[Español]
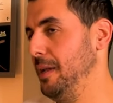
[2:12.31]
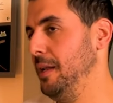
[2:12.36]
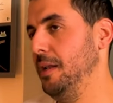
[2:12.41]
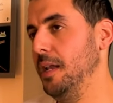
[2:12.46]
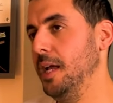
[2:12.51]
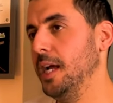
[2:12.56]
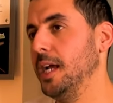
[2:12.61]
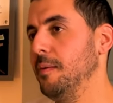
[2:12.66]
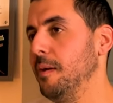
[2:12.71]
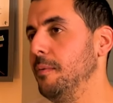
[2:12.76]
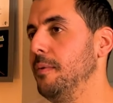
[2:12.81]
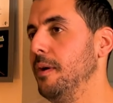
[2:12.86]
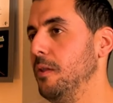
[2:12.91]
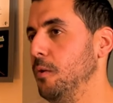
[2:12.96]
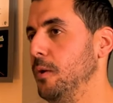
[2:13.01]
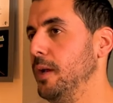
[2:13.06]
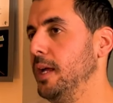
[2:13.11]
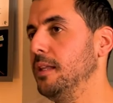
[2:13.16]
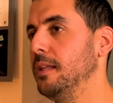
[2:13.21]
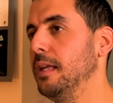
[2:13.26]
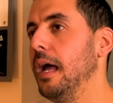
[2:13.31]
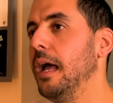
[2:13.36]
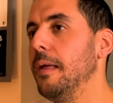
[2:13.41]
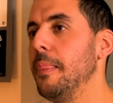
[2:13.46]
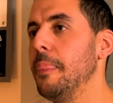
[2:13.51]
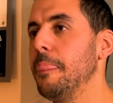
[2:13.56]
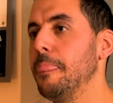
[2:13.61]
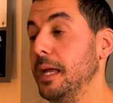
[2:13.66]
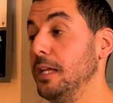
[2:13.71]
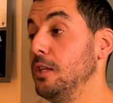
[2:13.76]
la que más madura está.
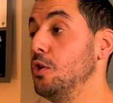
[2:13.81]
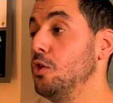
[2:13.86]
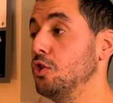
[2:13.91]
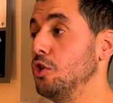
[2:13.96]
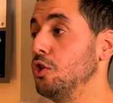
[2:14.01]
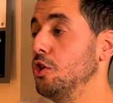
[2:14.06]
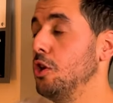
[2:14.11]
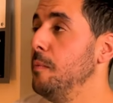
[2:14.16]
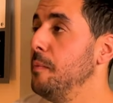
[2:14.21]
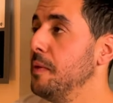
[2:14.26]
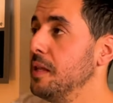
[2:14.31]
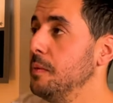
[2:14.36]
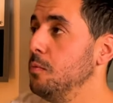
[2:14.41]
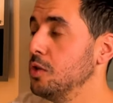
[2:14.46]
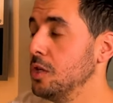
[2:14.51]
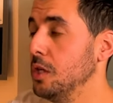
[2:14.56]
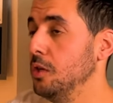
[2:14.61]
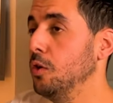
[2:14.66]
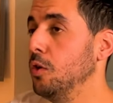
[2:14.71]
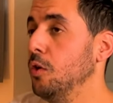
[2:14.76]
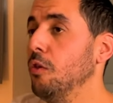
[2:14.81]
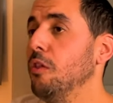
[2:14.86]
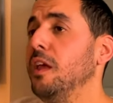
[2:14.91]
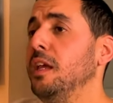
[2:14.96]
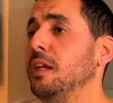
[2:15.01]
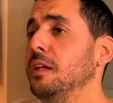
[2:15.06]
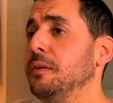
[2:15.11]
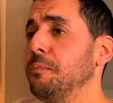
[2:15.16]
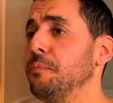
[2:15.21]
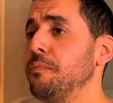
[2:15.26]
De hecho, nosotros empezamos usando
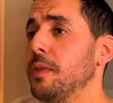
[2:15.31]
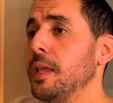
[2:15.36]
Codein